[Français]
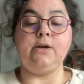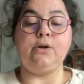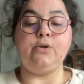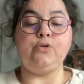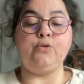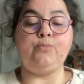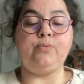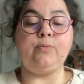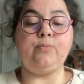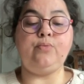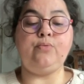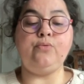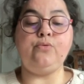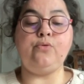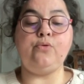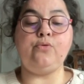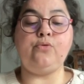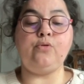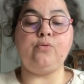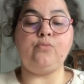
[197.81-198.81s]
Depuis plus de
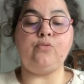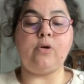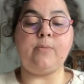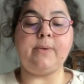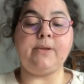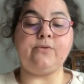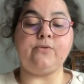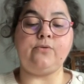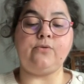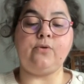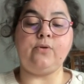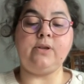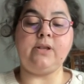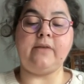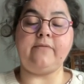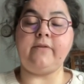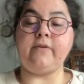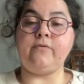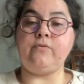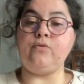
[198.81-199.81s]
deux mois maintenant, il
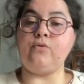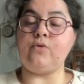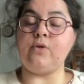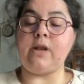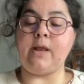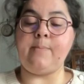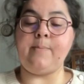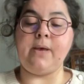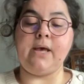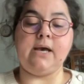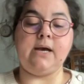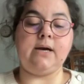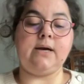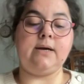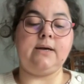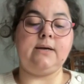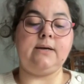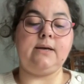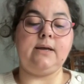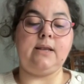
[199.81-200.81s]
n'avait vu que la mer.
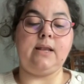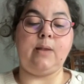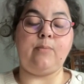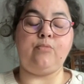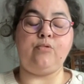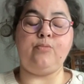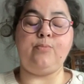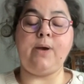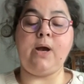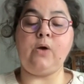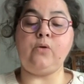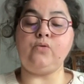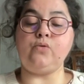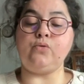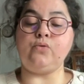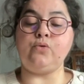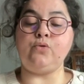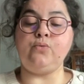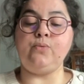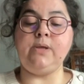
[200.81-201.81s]
La plupart autour
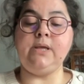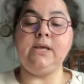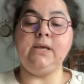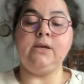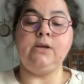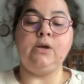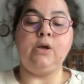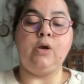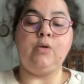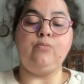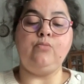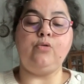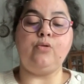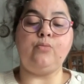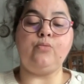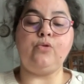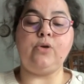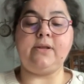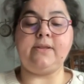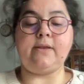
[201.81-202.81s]
de lui
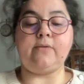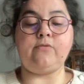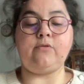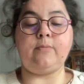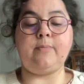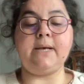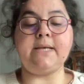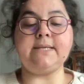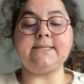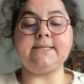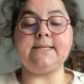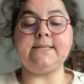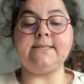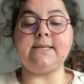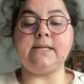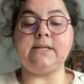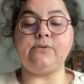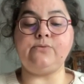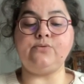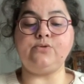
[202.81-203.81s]
murmuraient à voix basse qu'ils
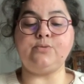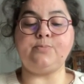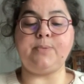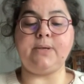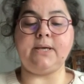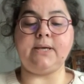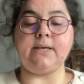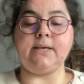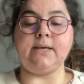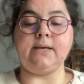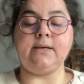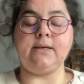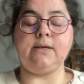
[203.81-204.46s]
allaient tous périr.